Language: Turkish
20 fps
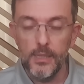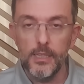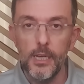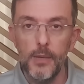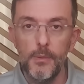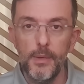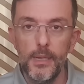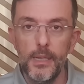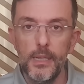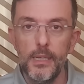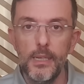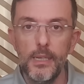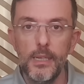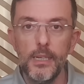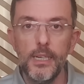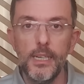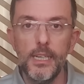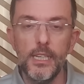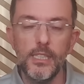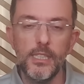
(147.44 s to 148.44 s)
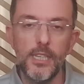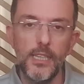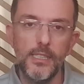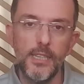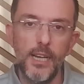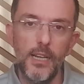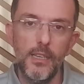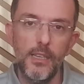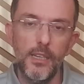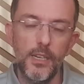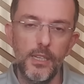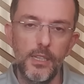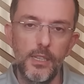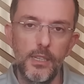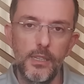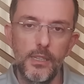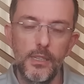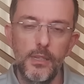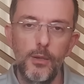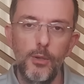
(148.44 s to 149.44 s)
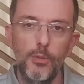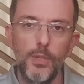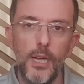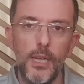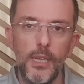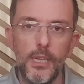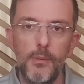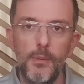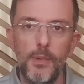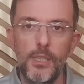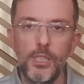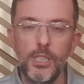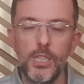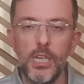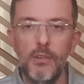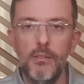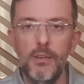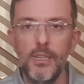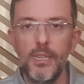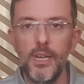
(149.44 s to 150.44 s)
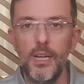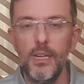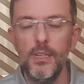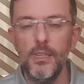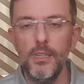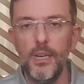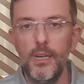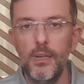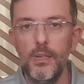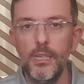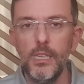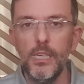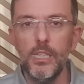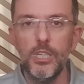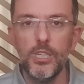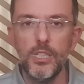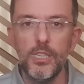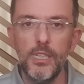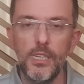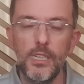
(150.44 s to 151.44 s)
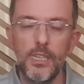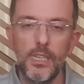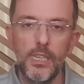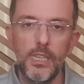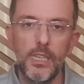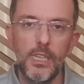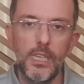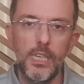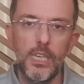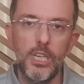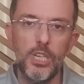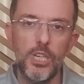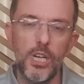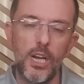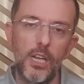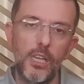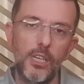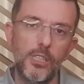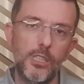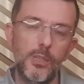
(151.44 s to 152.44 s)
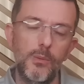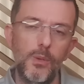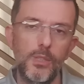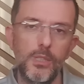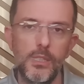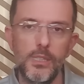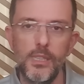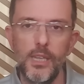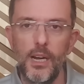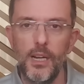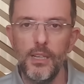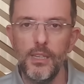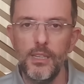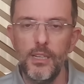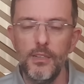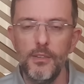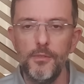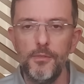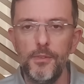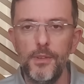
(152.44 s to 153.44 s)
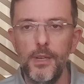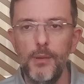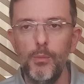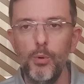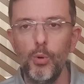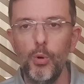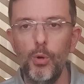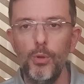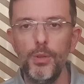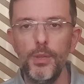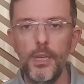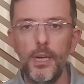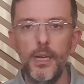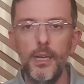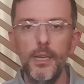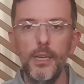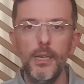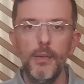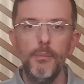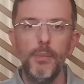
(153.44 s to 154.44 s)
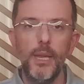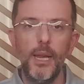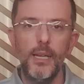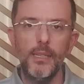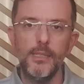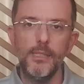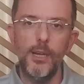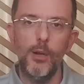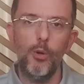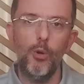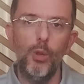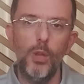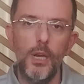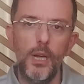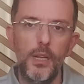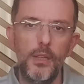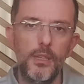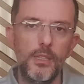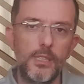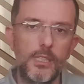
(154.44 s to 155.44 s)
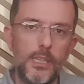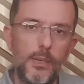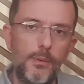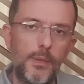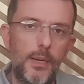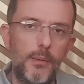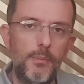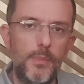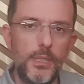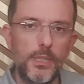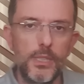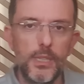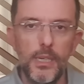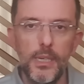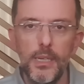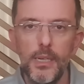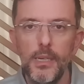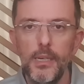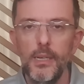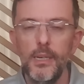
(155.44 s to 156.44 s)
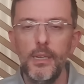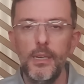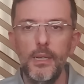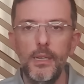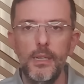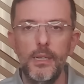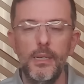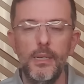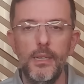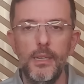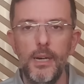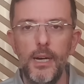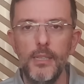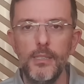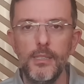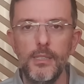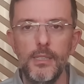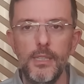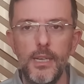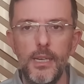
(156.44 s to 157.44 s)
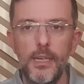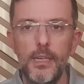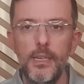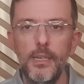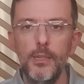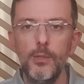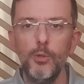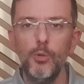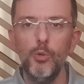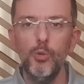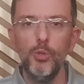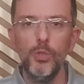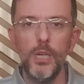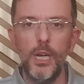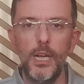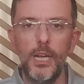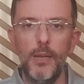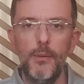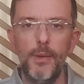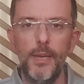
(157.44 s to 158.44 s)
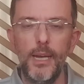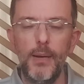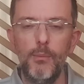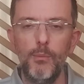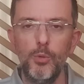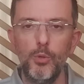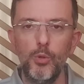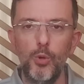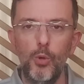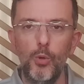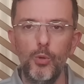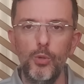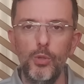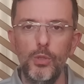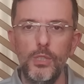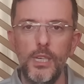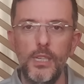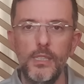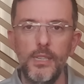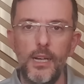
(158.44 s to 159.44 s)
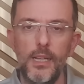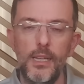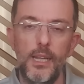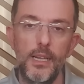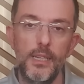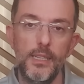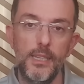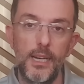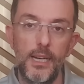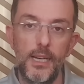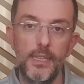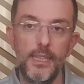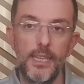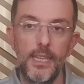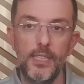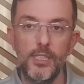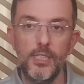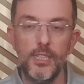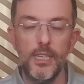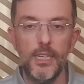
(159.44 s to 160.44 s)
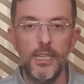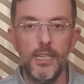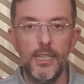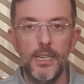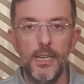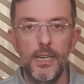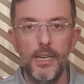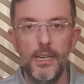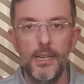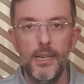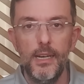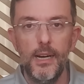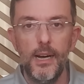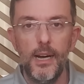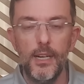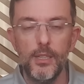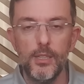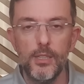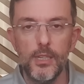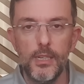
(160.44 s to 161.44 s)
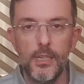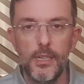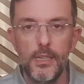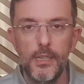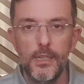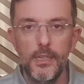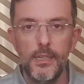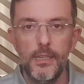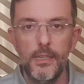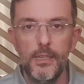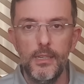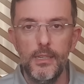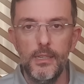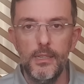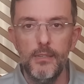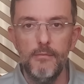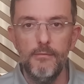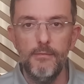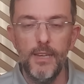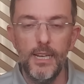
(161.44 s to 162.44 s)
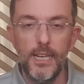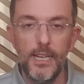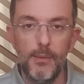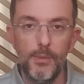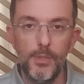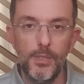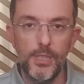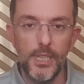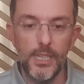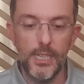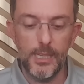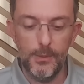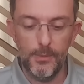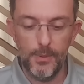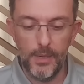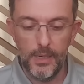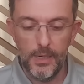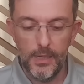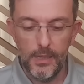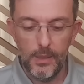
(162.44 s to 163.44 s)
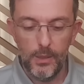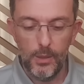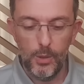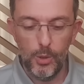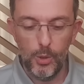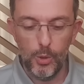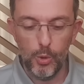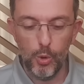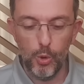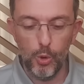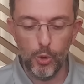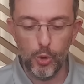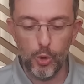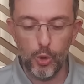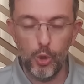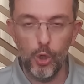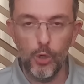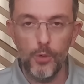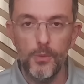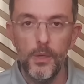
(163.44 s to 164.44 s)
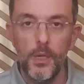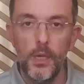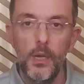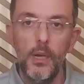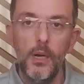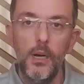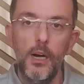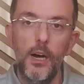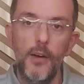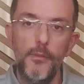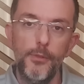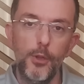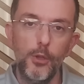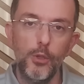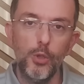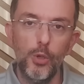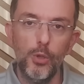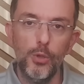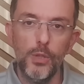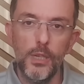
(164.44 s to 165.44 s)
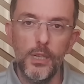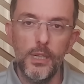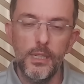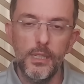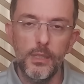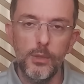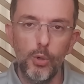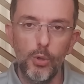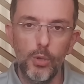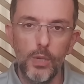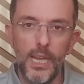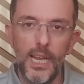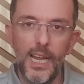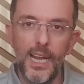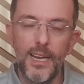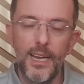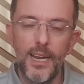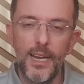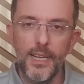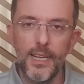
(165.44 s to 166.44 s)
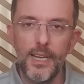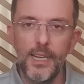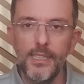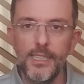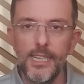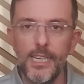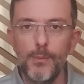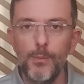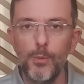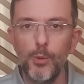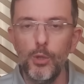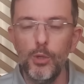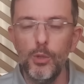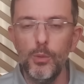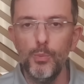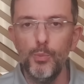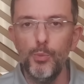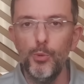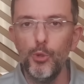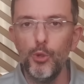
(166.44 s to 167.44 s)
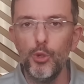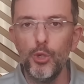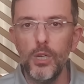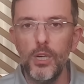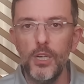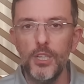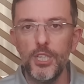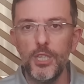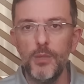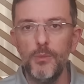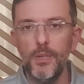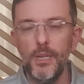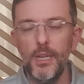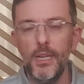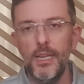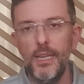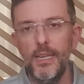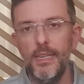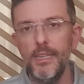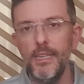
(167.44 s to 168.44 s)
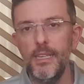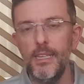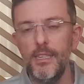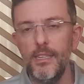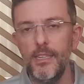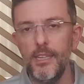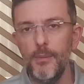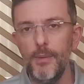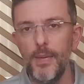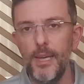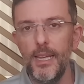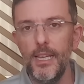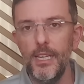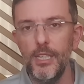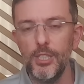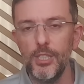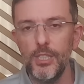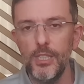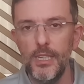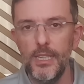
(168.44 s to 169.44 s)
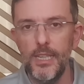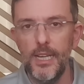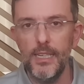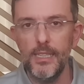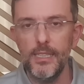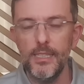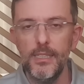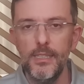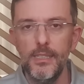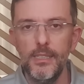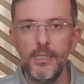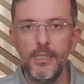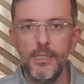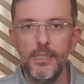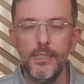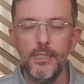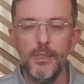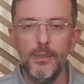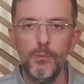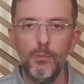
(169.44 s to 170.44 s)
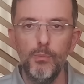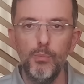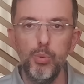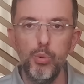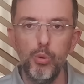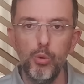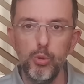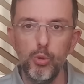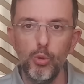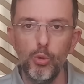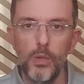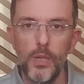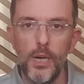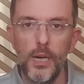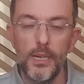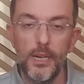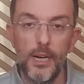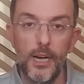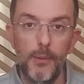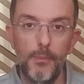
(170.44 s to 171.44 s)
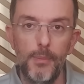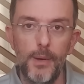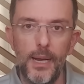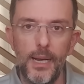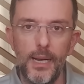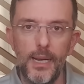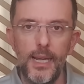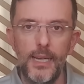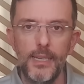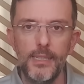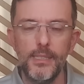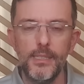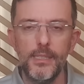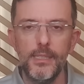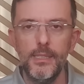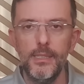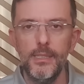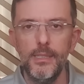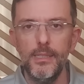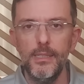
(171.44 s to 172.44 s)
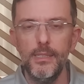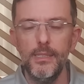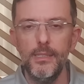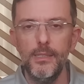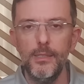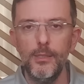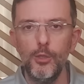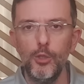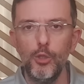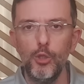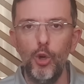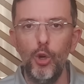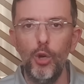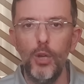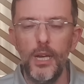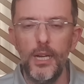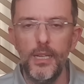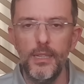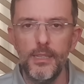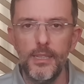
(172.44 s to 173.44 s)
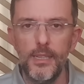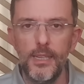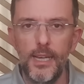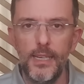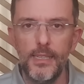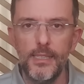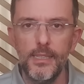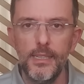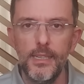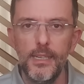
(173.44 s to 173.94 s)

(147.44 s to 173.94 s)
Tabi e, grip cezalarının e, özellikle Belçika ve İtalya'da işleri iyice karıştırmasının ardından FIA bu konuda biraz daha kolay anlaşılabilen bir e, aslında güncelleme yapmış oldu. Cezalar daha net şekilde artık e, verilebilecek gibi e, gözüküyor. Hafta sonuna doğru yerlerken Red Bull'un bütçe aşımı ile ilgili de tabi eleştiriler, e, bulgular, haberler, e, söylentiler,